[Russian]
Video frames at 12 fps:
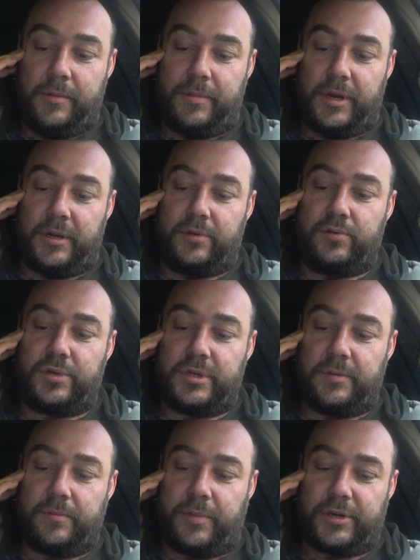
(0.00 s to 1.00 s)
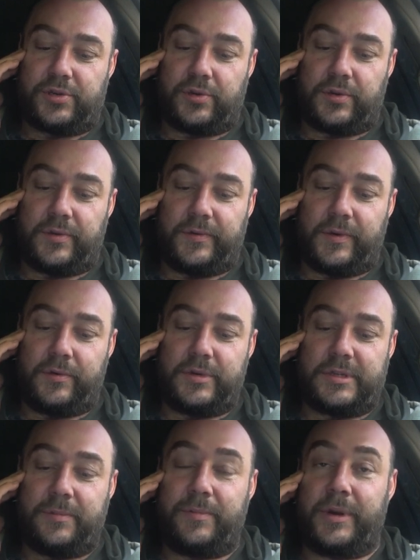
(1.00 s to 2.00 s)
Перед ужином почетного
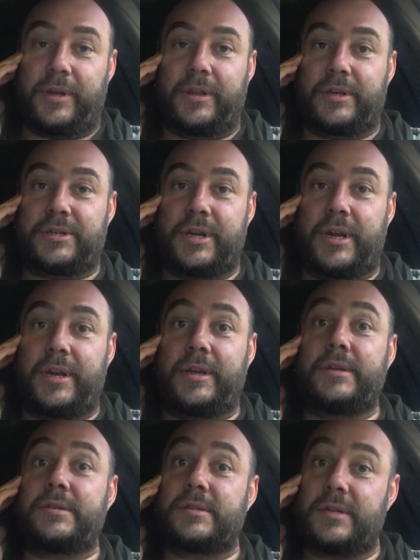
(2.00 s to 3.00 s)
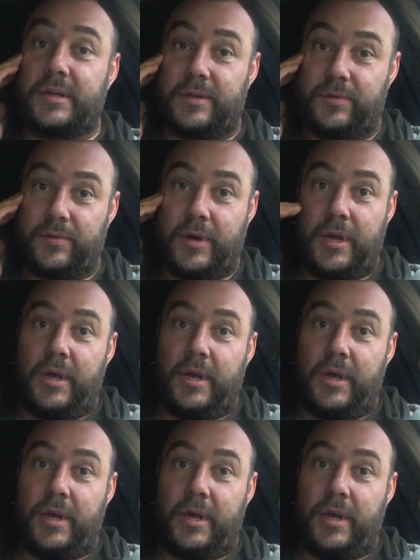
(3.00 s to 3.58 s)
гостя приглашали к столу.